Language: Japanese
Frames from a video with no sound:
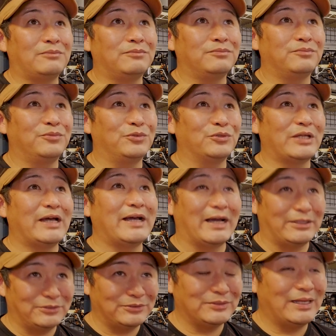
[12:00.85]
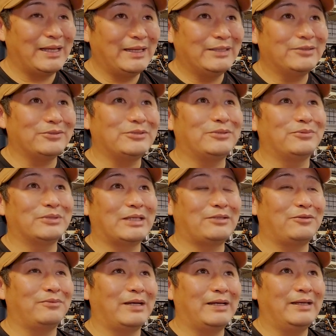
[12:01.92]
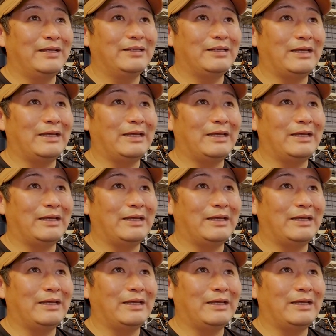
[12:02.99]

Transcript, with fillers: あ問題があるとしても例えば、